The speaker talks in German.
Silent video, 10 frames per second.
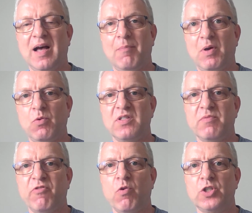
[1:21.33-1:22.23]
haben wir uns
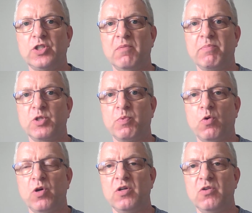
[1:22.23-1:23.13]
im Vorstand
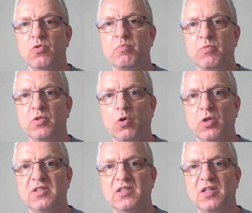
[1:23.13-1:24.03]
besprochen, um
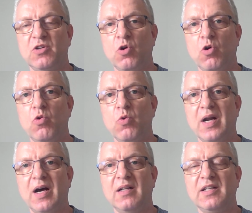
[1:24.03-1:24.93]
trotz
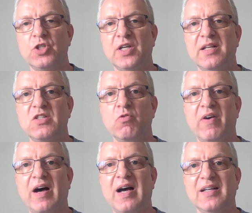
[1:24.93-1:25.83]
Corona den Schritt zu
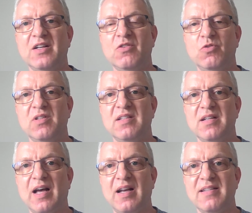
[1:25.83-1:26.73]
wagen und
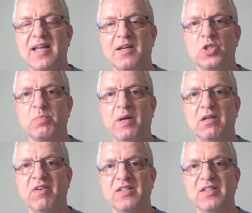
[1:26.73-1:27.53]
sind alle sehr gespannt,